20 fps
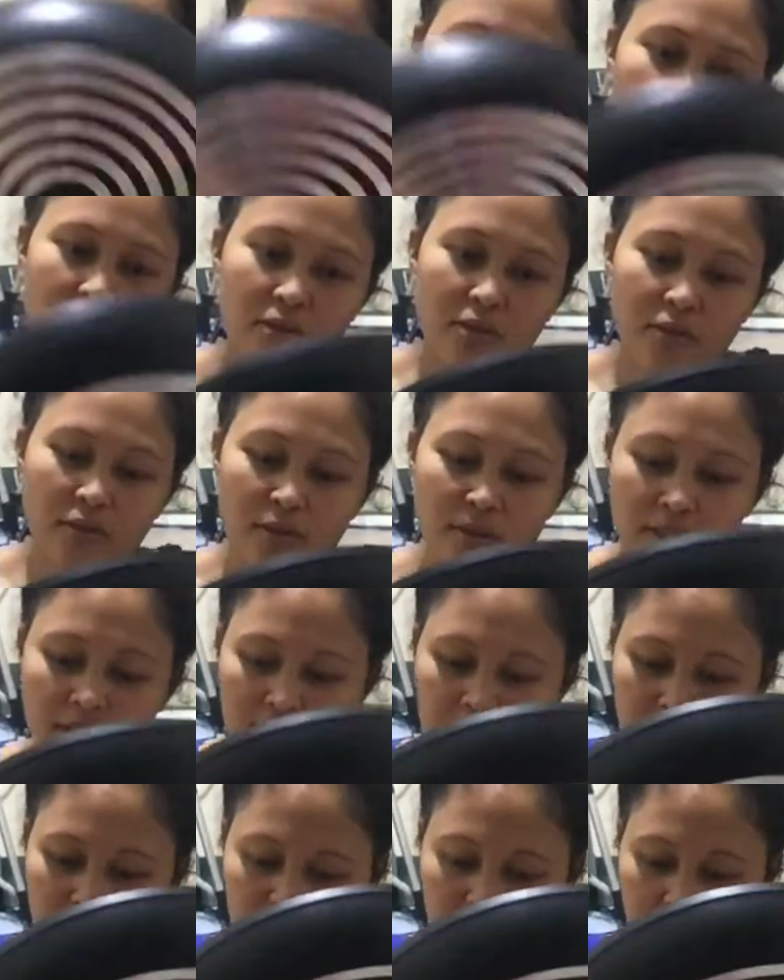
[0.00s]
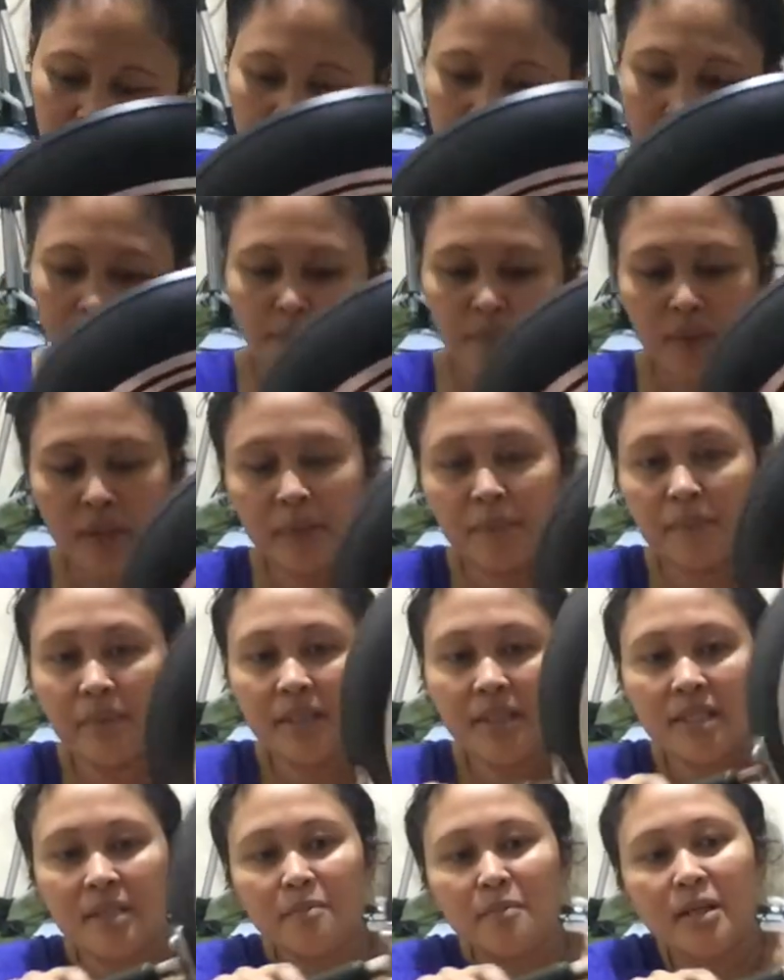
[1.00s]
Ito yung large niya.
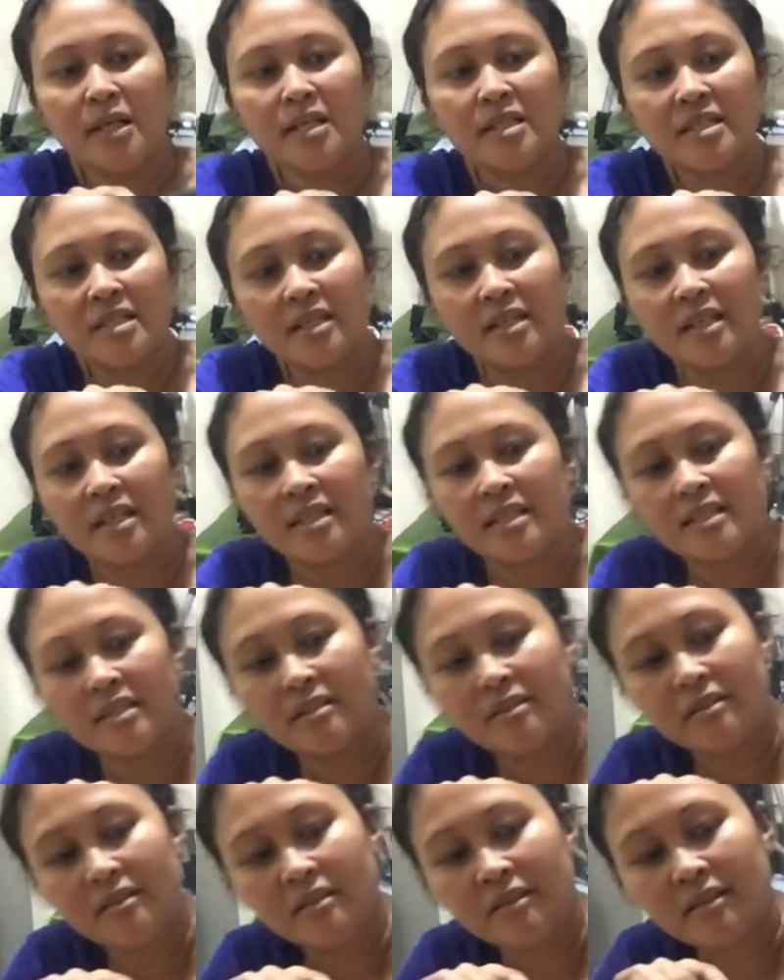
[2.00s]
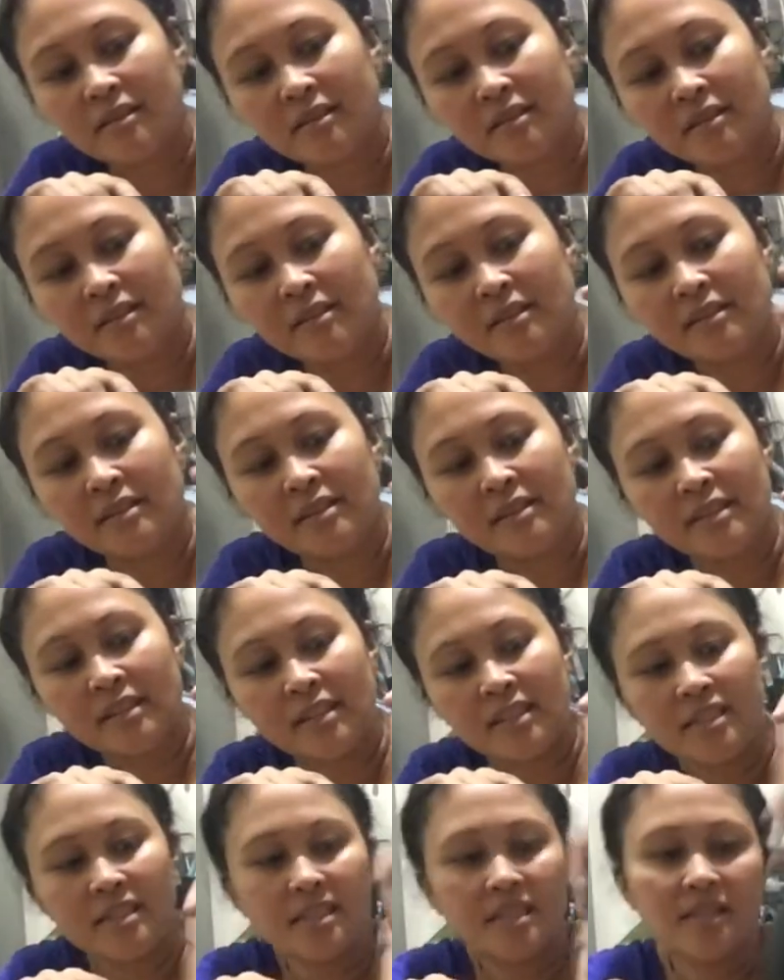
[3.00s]
Matibay siya guys, oh.
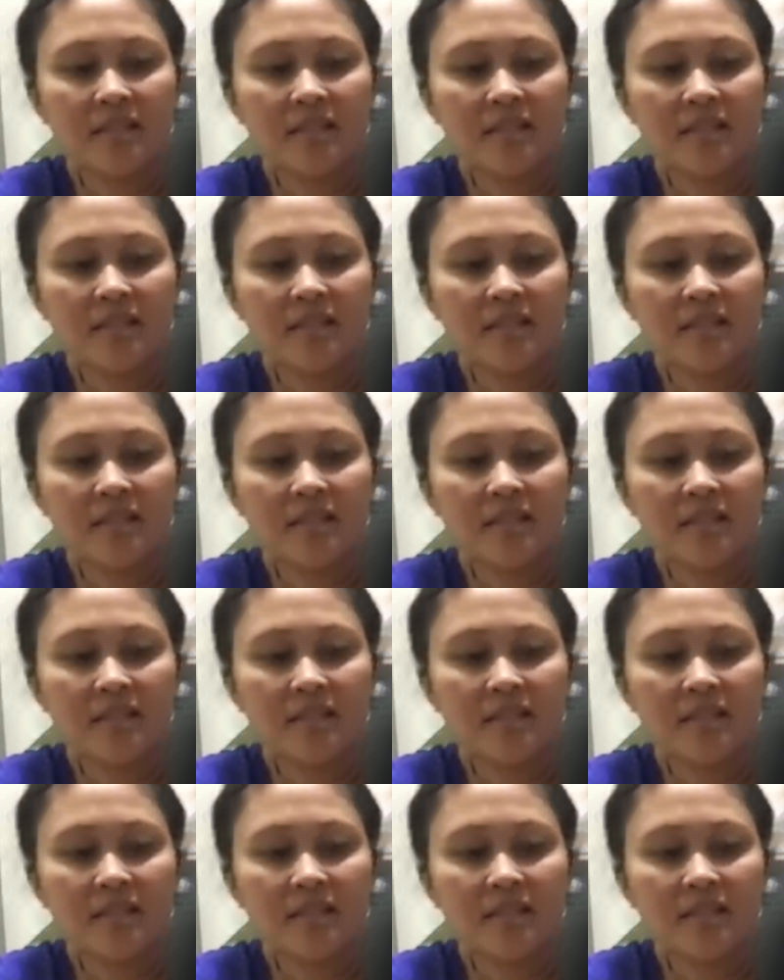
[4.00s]
Kasi